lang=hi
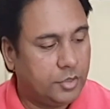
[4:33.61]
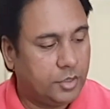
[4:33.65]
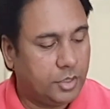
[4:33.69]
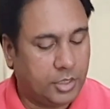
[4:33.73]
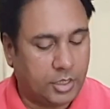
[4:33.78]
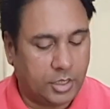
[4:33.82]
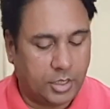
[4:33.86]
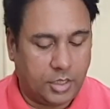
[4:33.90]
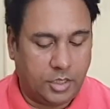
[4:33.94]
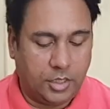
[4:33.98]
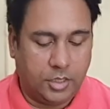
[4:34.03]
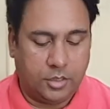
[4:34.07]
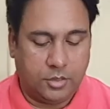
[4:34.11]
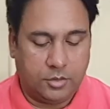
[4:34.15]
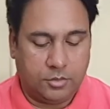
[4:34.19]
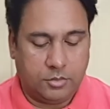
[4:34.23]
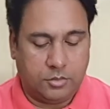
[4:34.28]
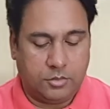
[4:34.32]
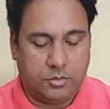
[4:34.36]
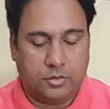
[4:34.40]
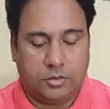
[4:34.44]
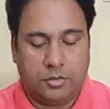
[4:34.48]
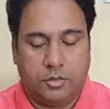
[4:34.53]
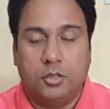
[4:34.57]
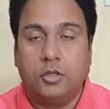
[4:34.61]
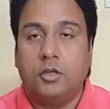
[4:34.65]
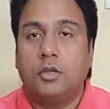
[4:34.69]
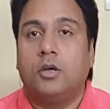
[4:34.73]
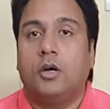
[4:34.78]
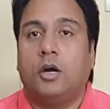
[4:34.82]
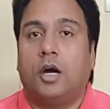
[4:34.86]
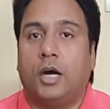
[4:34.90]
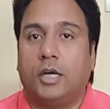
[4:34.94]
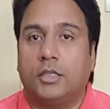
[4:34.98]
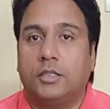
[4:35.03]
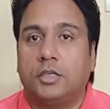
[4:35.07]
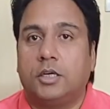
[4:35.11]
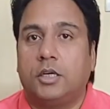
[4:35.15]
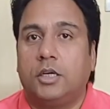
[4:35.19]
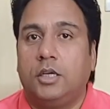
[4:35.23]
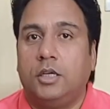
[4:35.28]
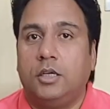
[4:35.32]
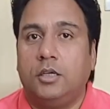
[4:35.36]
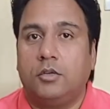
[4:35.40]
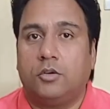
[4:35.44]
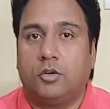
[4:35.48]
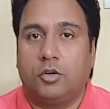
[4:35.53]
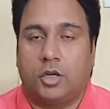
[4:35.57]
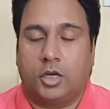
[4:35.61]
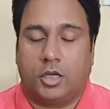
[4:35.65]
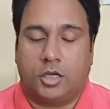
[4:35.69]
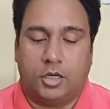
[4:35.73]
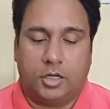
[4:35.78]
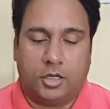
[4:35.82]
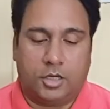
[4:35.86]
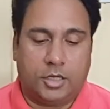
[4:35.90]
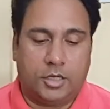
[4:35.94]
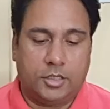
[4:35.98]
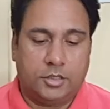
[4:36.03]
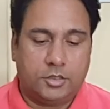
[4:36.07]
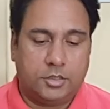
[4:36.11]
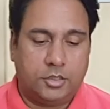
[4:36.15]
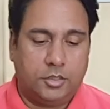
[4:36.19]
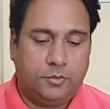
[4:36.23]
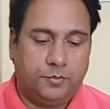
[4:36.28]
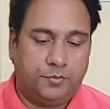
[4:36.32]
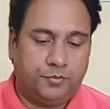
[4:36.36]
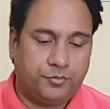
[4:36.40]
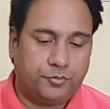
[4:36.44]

क्या आता है ओरेकल कार्ड से